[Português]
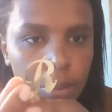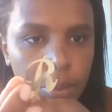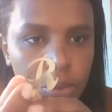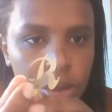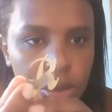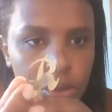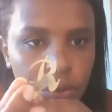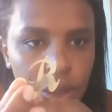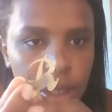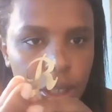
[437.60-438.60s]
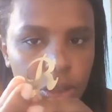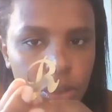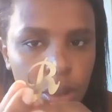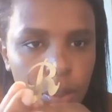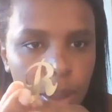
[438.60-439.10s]
Muito
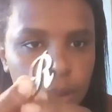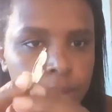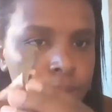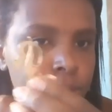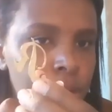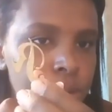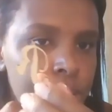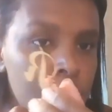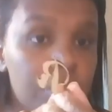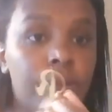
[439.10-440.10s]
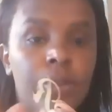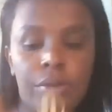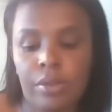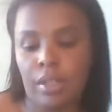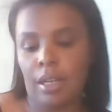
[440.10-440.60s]
diferente também. Não sei se eu
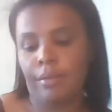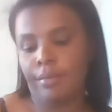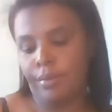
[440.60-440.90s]
vou usar.